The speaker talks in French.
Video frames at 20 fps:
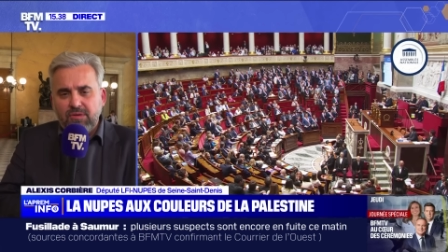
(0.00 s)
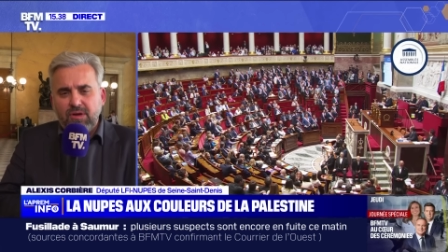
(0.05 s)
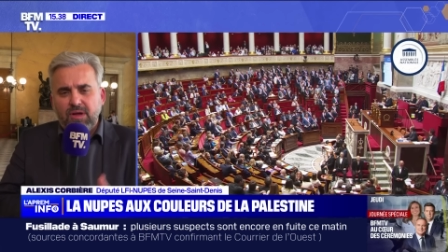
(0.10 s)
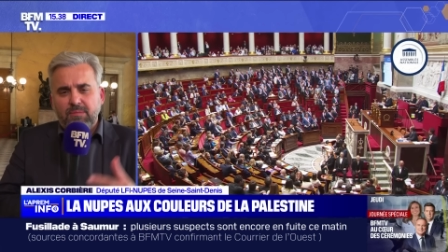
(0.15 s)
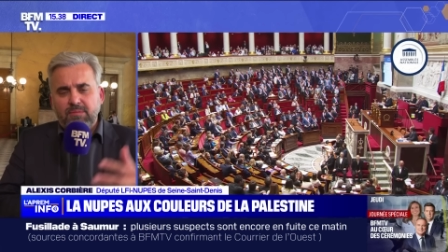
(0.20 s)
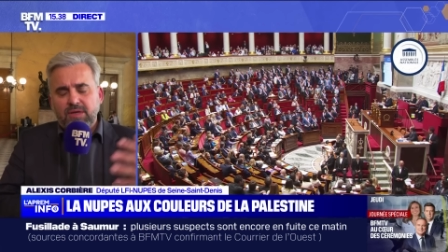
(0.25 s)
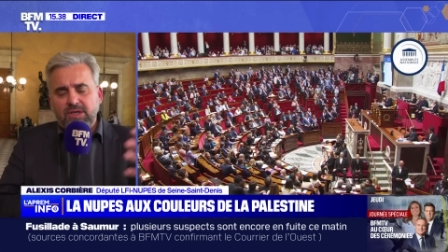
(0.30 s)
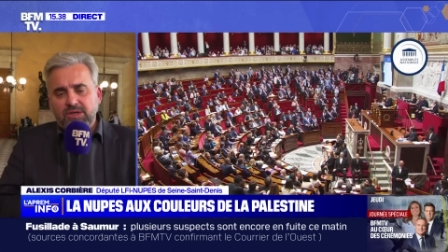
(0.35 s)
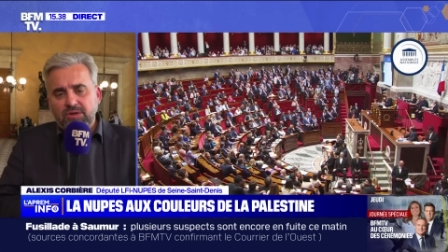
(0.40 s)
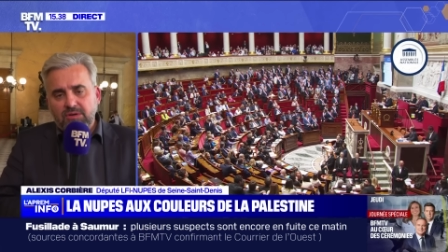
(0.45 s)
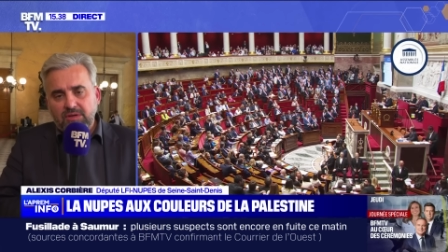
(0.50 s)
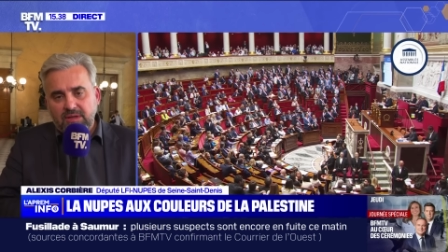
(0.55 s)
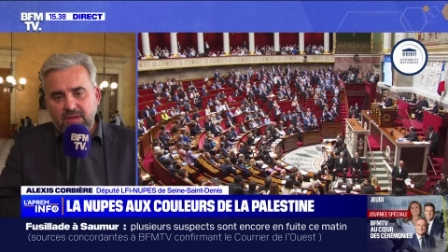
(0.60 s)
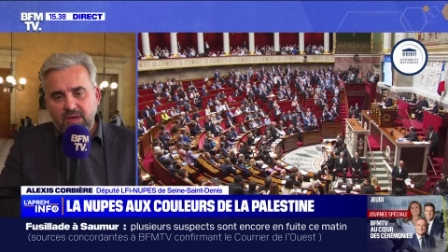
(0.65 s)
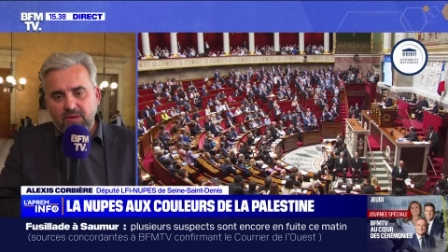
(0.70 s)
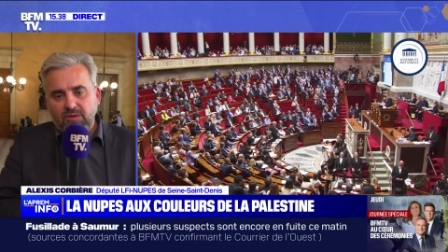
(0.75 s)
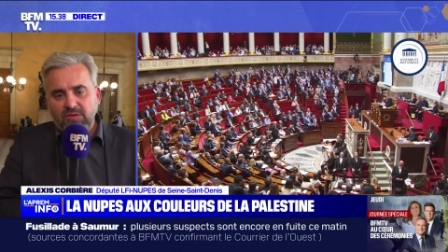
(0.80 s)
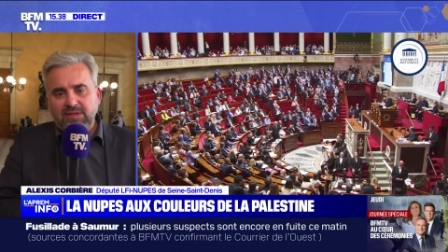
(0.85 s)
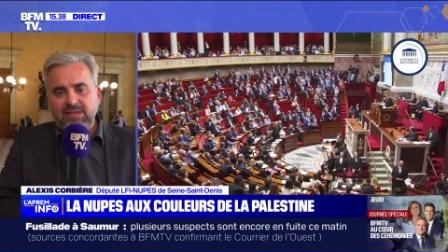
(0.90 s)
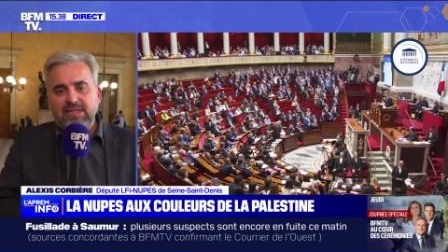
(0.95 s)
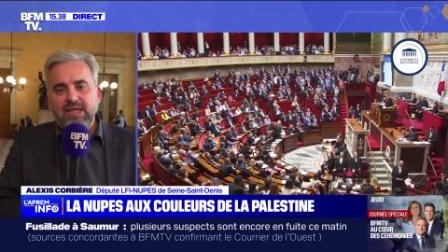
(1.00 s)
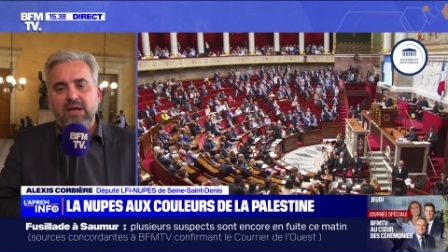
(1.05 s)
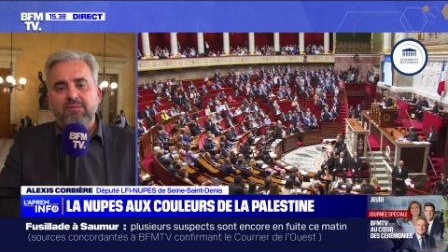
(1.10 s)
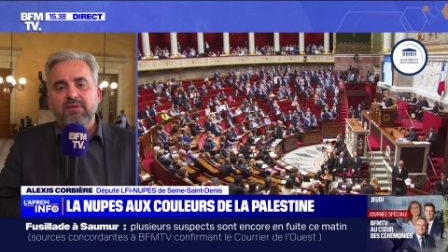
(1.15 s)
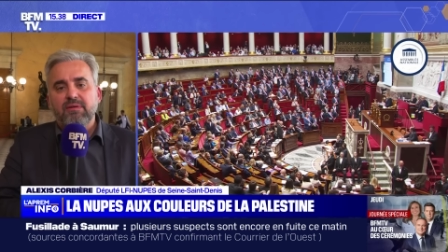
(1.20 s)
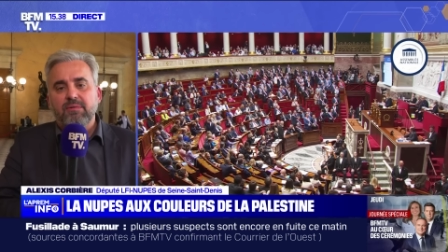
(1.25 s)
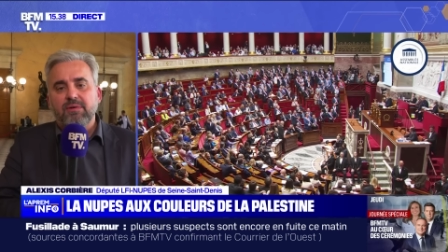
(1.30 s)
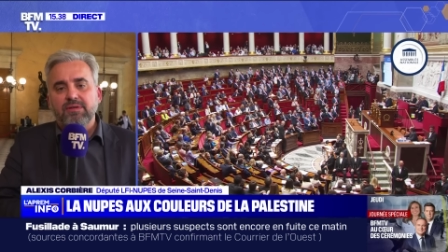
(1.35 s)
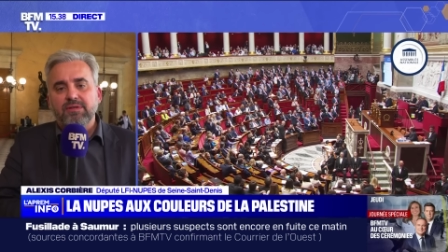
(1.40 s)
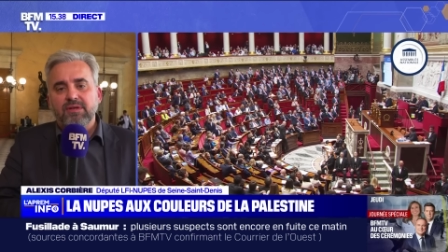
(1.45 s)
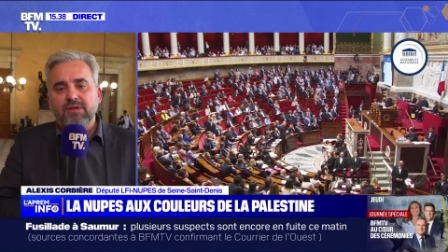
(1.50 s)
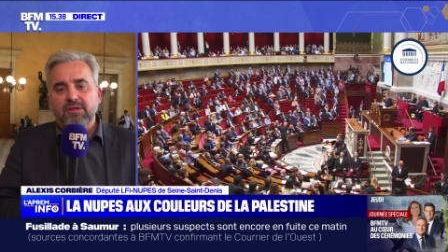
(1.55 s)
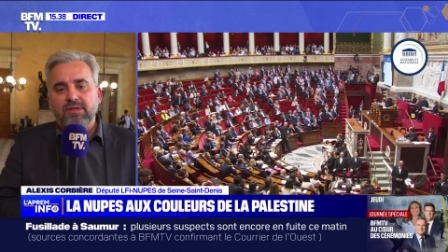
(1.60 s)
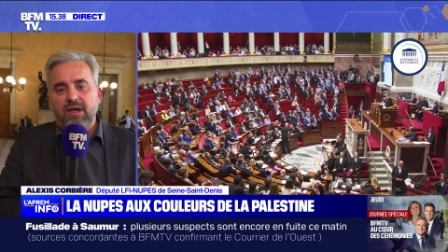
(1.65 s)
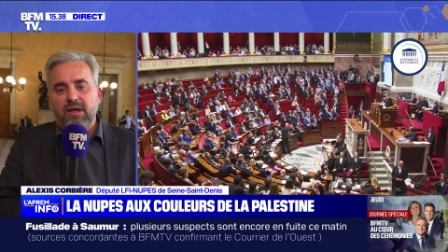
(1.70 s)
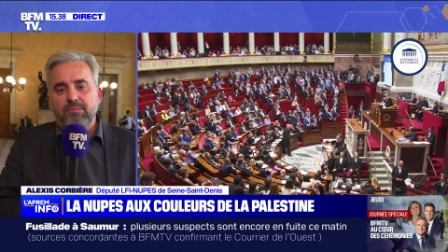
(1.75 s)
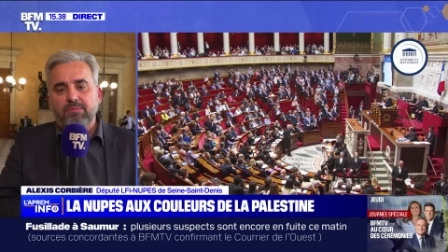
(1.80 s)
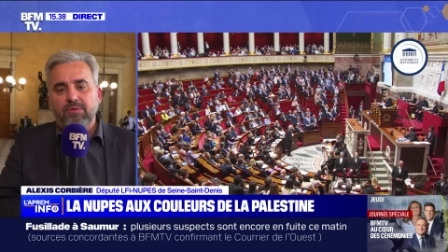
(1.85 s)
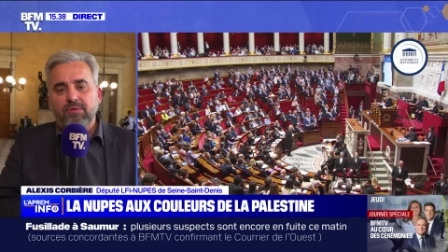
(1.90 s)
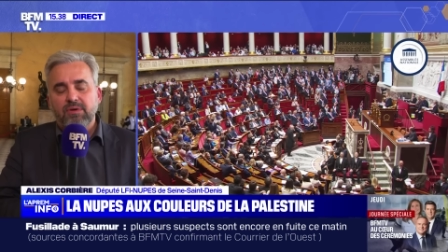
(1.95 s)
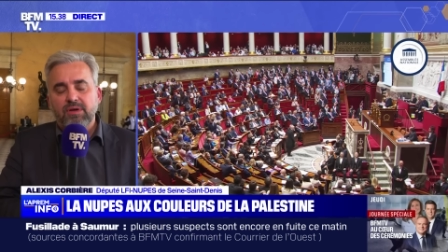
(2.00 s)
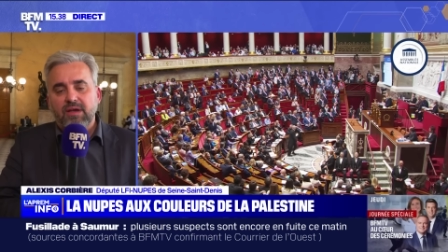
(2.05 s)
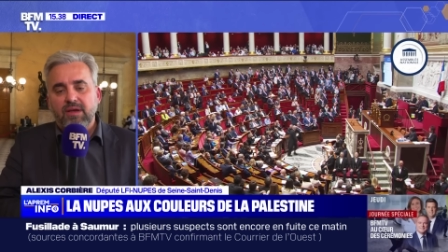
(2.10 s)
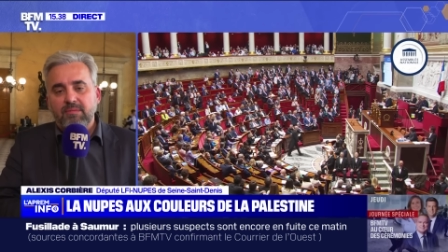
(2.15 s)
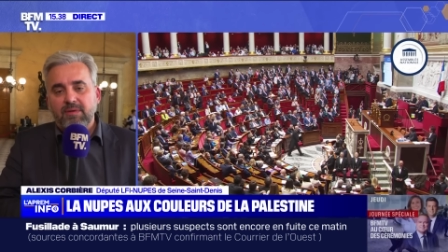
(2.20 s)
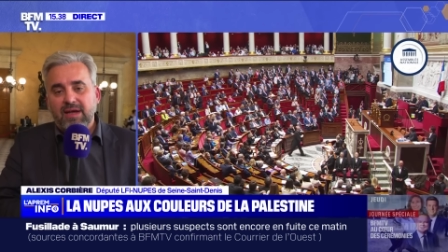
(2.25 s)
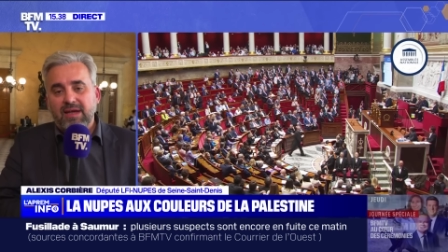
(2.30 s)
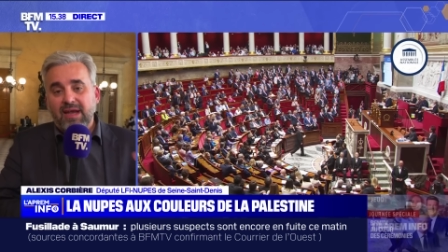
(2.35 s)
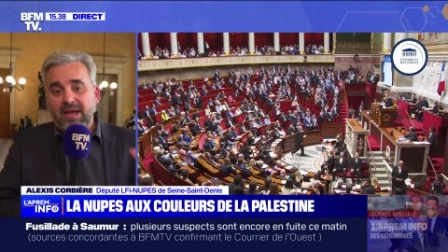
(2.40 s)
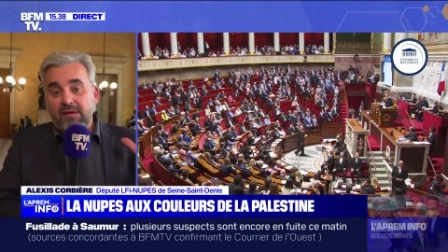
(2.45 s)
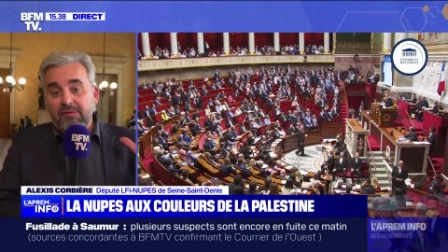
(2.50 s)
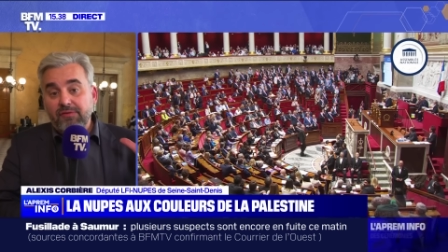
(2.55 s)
la majorité aussi avait brandi un drapeau. Il y avait marqué la